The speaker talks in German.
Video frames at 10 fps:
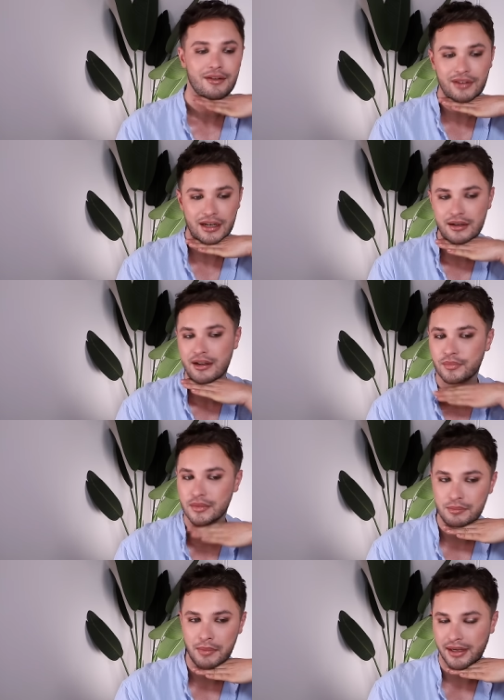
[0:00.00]
wenn
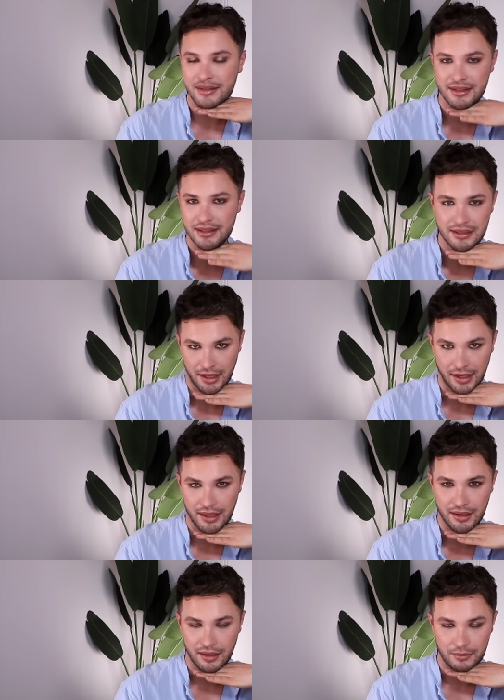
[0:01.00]
mein Gesicht
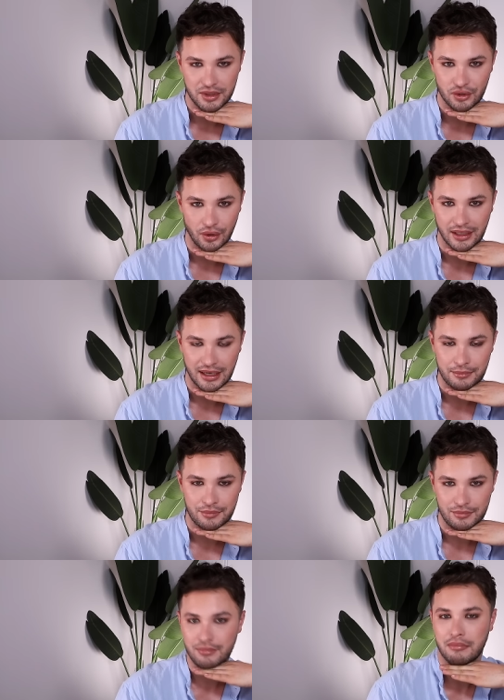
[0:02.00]
hier mit
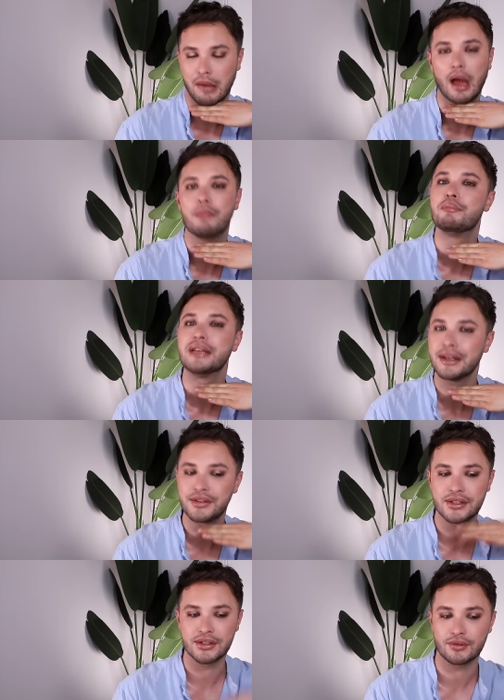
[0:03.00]
Sonnencreme
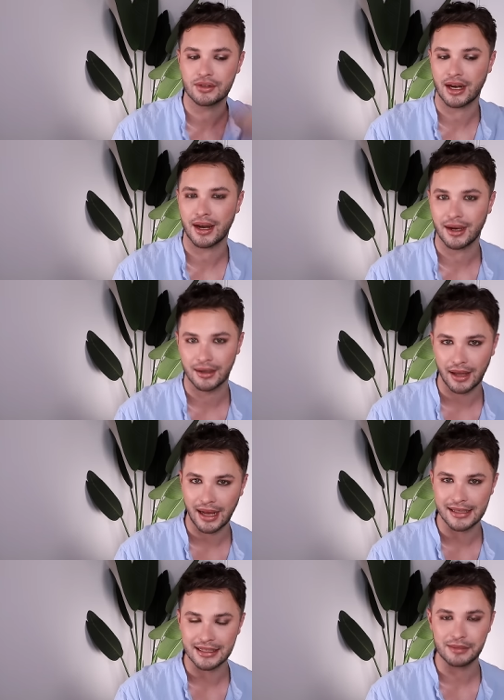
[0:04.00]
benetzt ist und danach
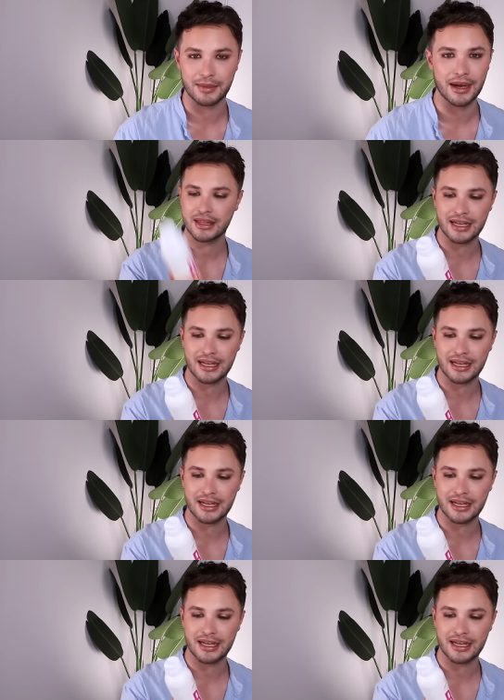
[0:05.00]
halt nicht mehr.